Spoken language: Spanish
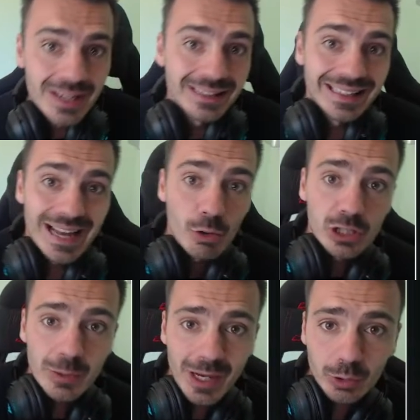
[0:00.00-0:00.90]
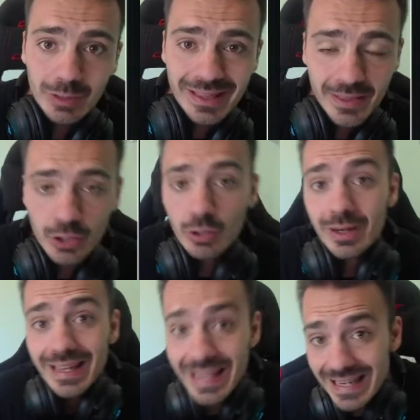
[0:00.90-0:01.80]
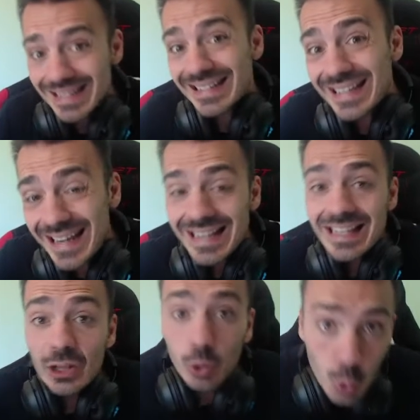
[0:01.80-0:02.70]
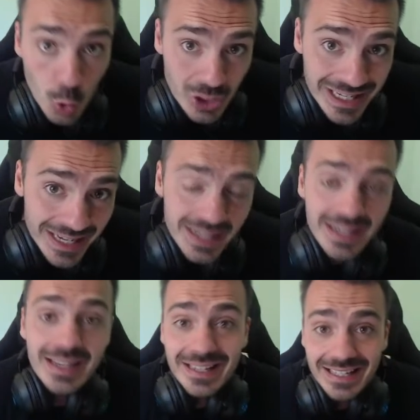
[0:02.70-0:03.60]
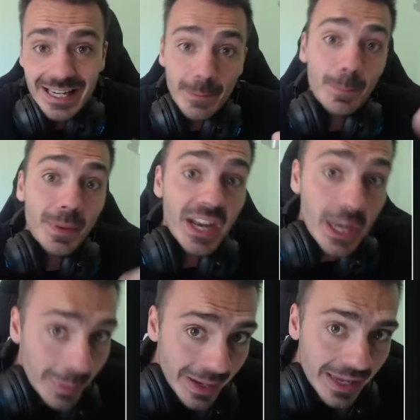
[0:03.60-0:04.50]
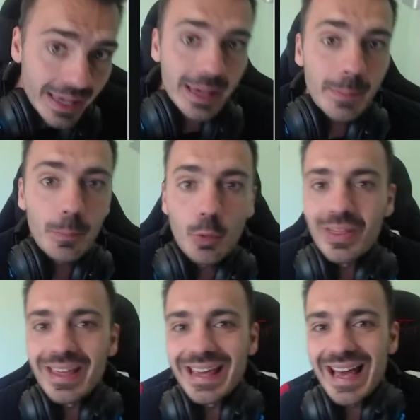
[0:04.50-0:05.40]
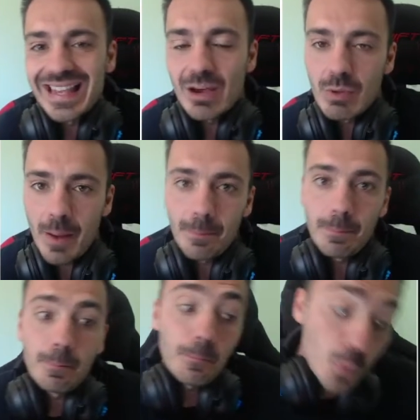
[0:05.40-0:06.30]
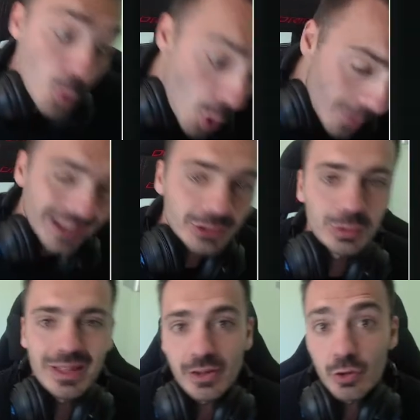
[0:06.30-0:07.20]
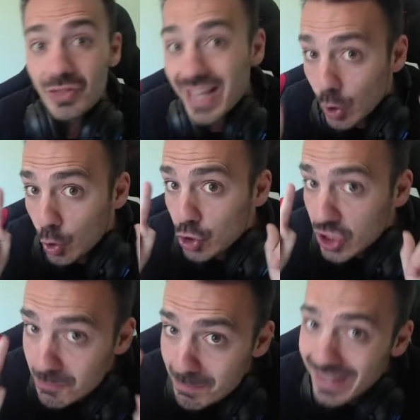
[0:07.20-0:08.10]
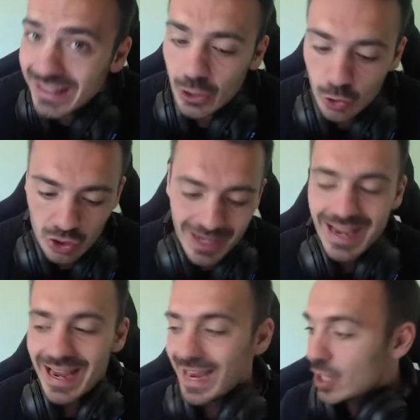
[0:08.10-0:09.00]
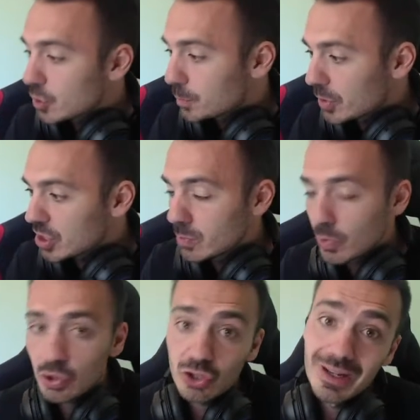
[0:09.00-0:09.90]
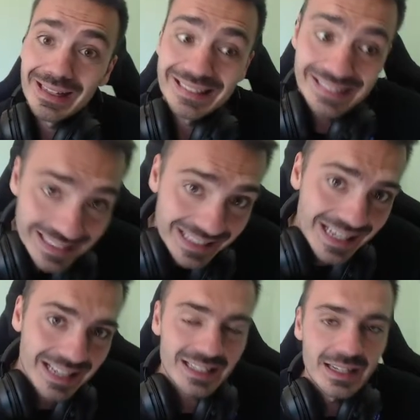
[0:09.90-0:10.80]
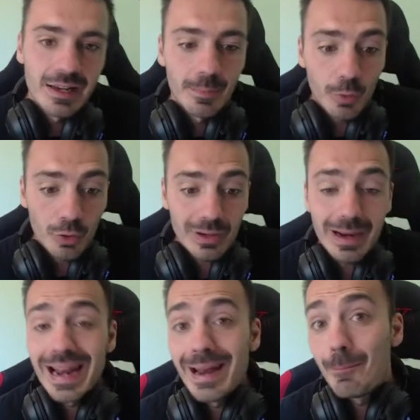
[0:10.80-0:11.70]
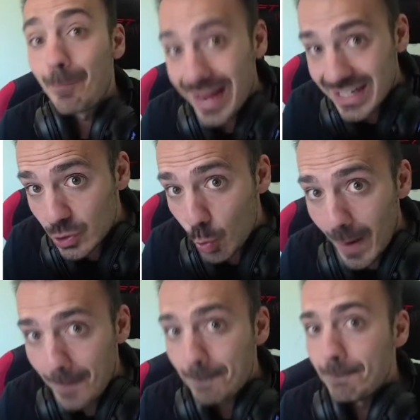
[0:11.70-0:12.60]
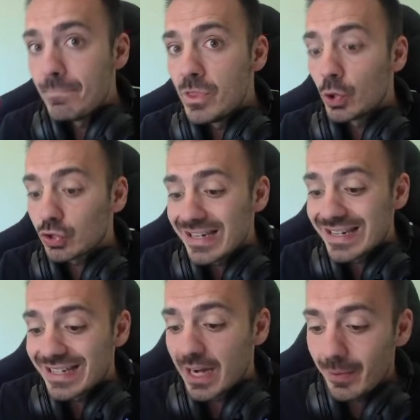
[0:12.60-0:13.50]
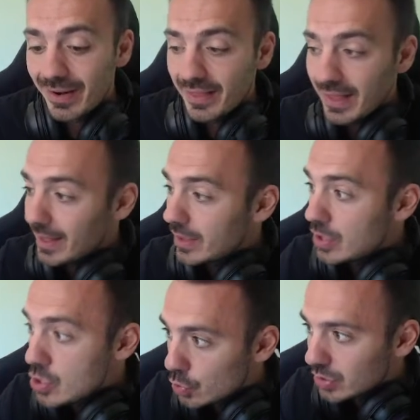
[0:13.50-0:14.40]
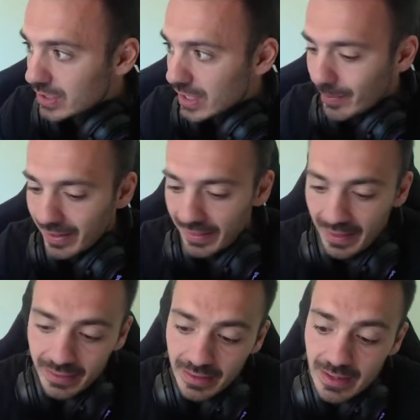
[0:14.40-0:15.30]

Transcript: de la última actualización y se intuye, se prevé que puede que haya una nueva actualización de cosméticos en los próximos días por Pascua. No sé si será verdad, no será verdad,